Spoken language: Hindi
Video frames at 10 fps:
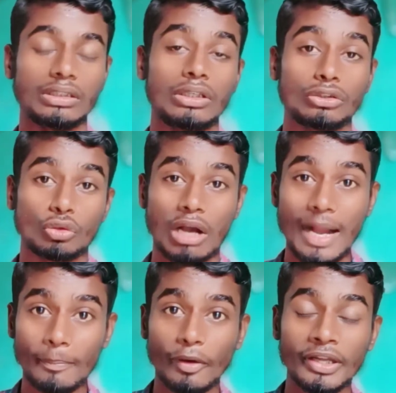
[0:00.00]
तो आप
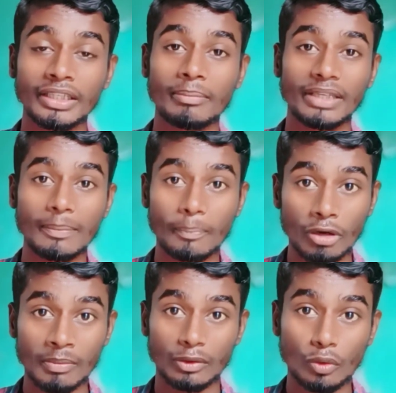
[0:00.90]
कहेंगे मेरे फ़ोन
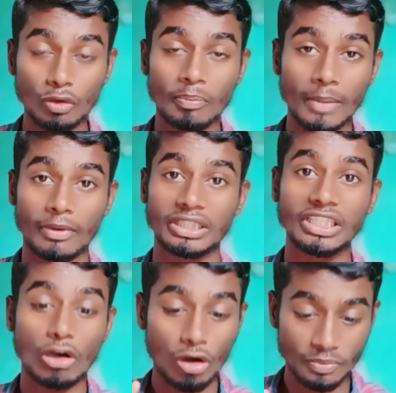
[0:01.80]
में गूगल पे पर ये
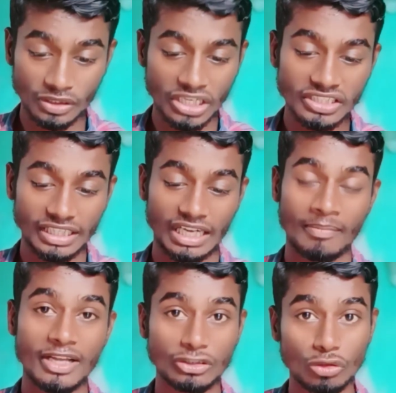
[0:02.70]
ऑप्शन नहीं दिखा रहा है मैं
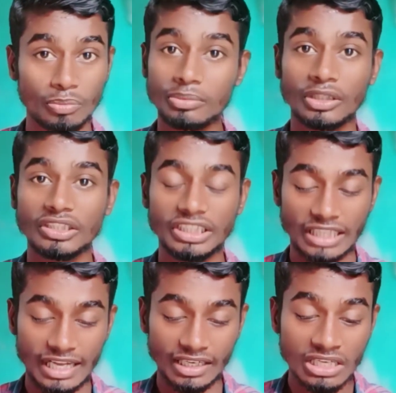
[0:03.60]
जो भी नहीं दिखा
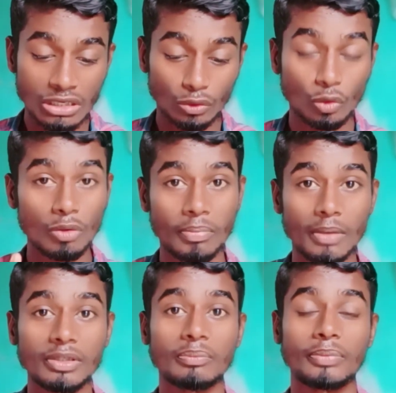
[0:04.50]
रहे गूगल पे
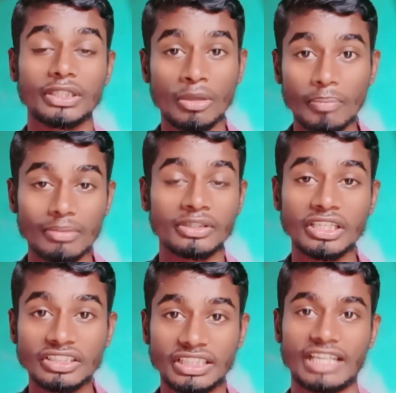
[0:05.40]
भी पेटीएम पे भी नहीं
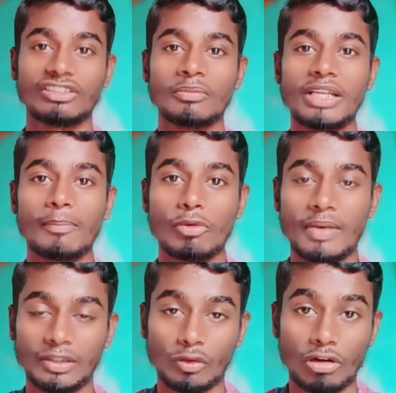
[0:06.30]
दिखा रहे तो मैं आपको बात
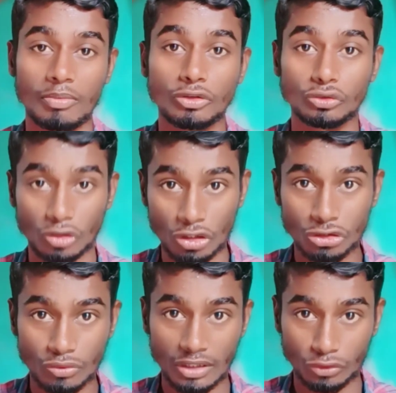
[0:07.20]
अभी दोस्तों लॉन्च
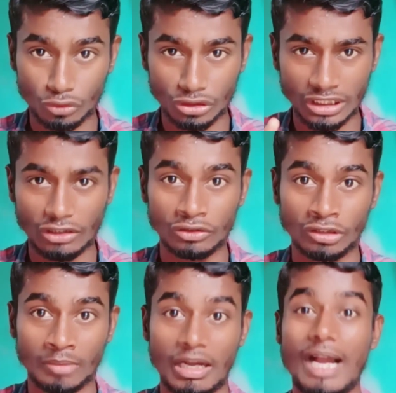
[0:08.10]
हुआ है दो दिन के अंदर
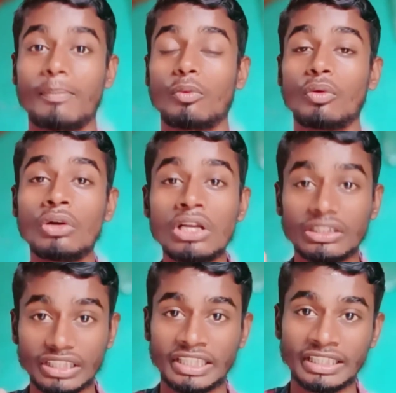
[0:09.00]
में आपको
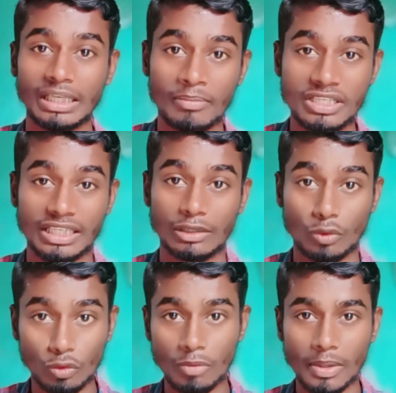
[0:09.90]
देखने का मिल जाएगा
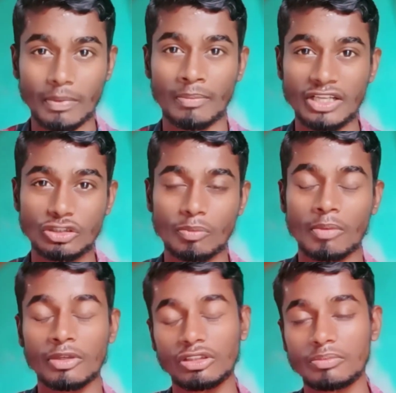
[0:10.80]
गूगल पे पर माई जो पर
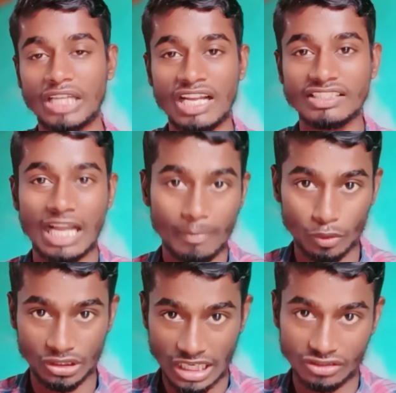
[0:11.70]
मतलब जहाँ जहाँ आप
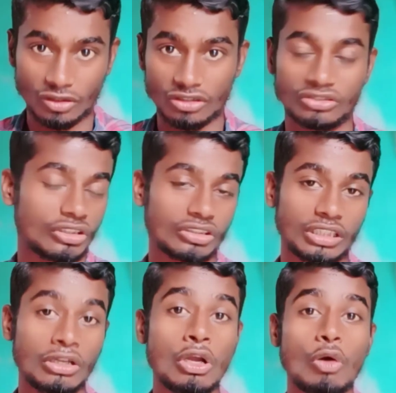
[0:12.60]
रिचार्ज कर सकते हैं
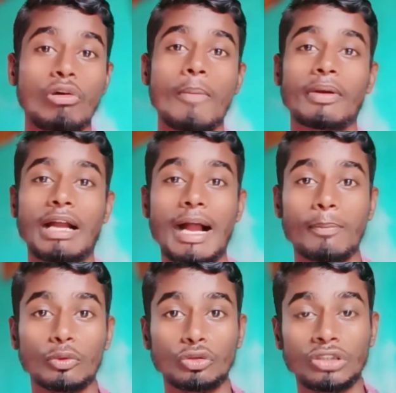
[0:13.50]
वहाँ पर आपको
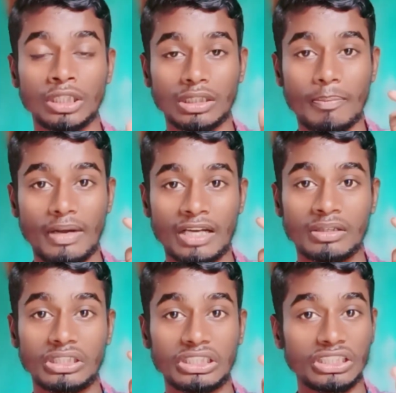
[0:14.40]
दो दिन का प्लान
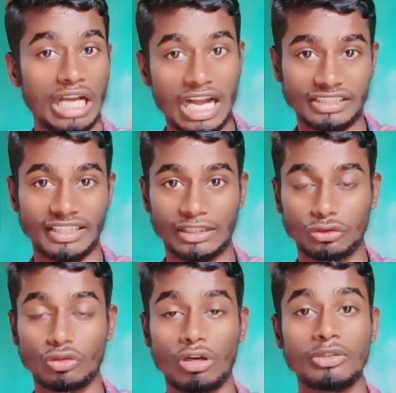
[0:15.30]
ये आ जाएगा दोस्तों
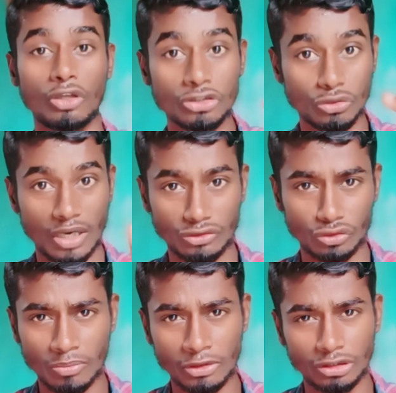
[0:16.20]
अभी लॉन्च हुआ है दोस्तों
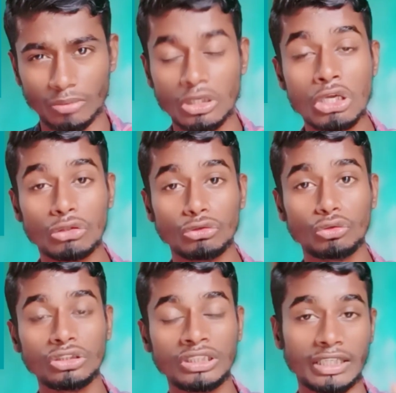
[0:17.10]
मतलब दो
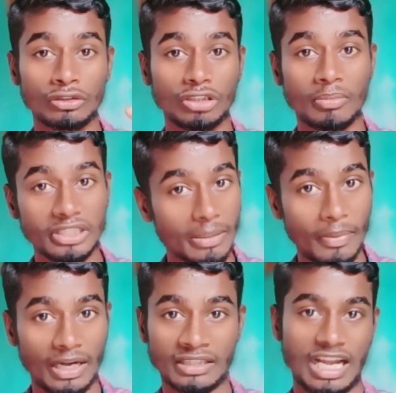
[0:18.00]
दिन के अंदर में ये
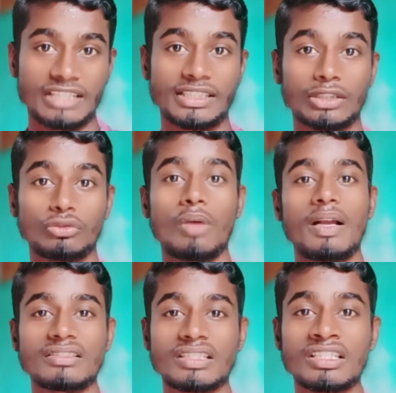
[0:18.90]
प्लान आ जाएगा तो आप
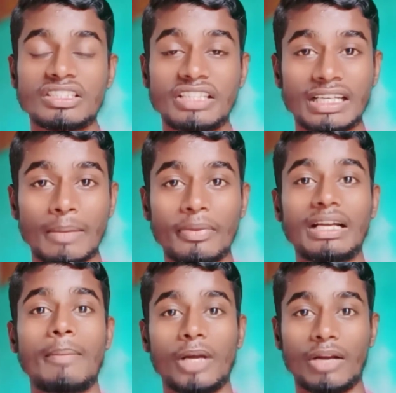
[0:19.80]
आसानी से डाटा पैक आप
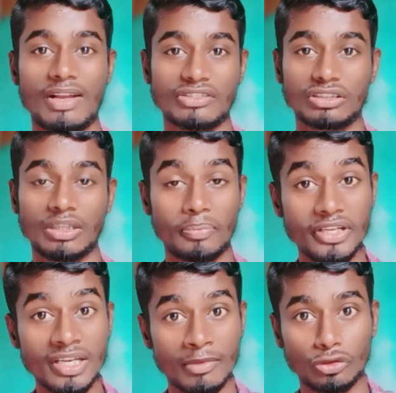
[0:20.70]
करवा सकते हैं फ्री
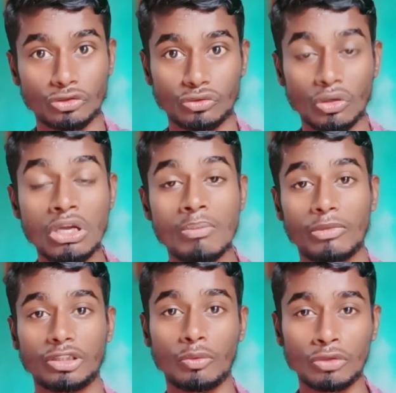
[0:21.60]
में दोस्तों
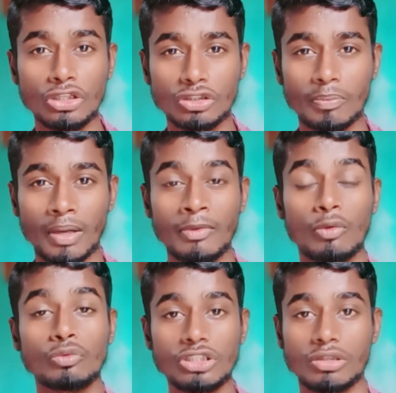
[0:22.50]
मतलब उन्नीस रुपये में
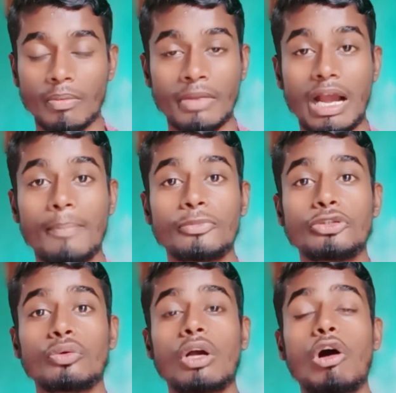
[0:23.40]
उनतीस रुपये में आप जियो
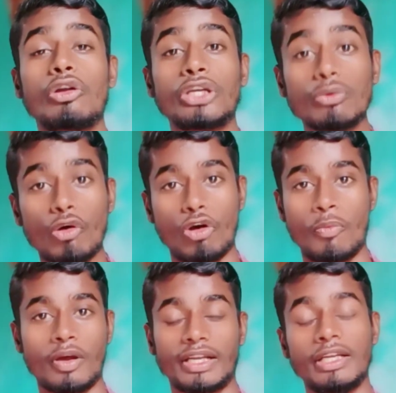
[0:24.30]
का न्यू
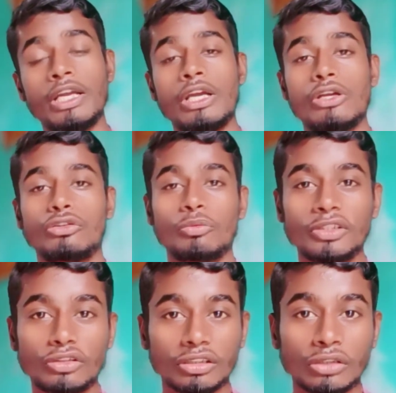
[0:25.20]
ऑफर है तो उम्मीद
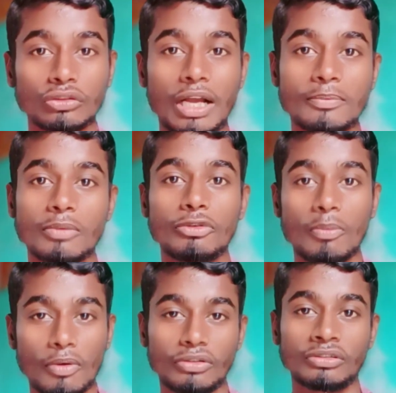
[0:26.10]
करता हूँ आपसे वीडियो
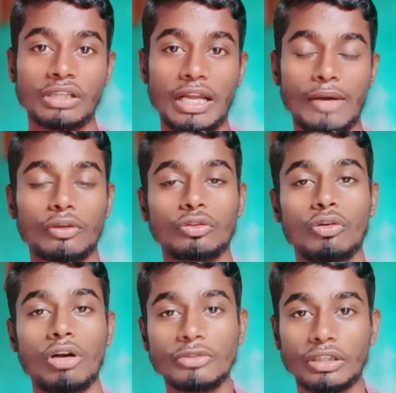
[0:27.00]
पसंद आया हो तो
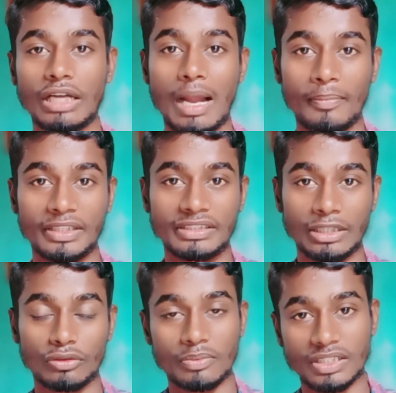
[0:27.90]
अभी तक आप मेरे चैनल
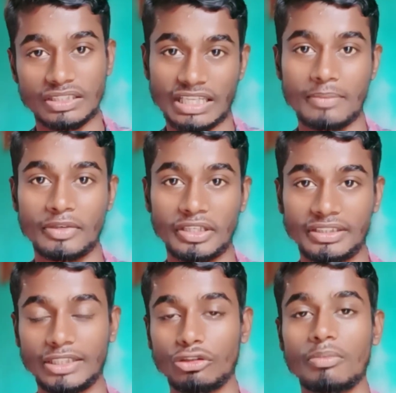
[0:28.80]
को सब्सक्राइब नहीं किए
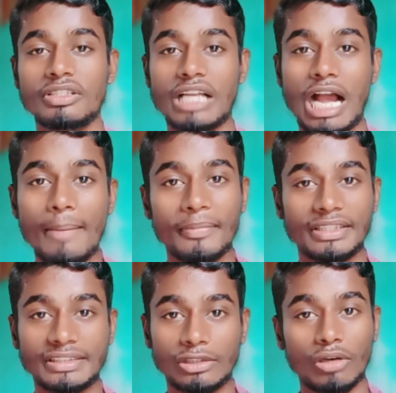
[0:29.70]
तो अभी से आप मेरे
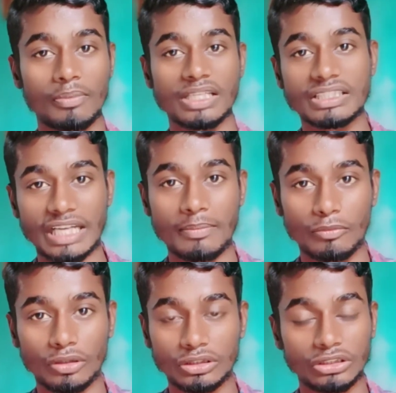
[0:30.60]
चैनल को सब्सक्राइब कर
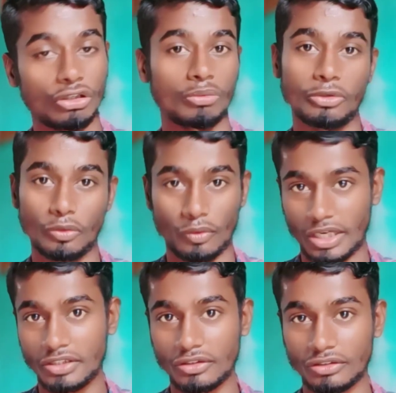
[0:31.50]
दीजिए और वीडियो को
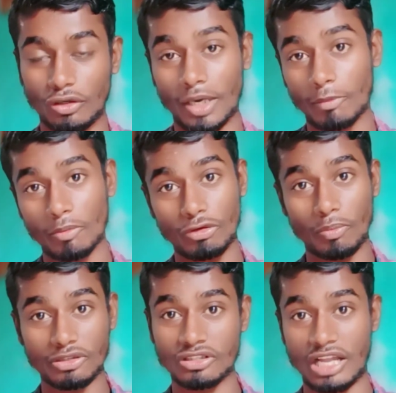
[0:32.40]
लाइक कर दीजिए अगर आपको वीडियो
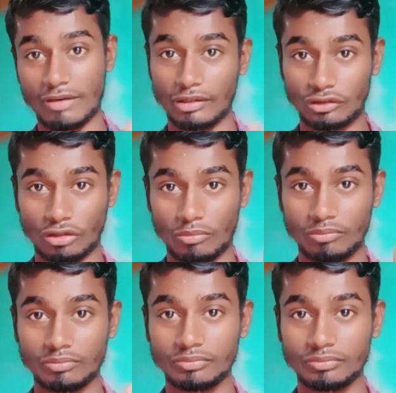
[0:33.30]
पसंद आया तब तो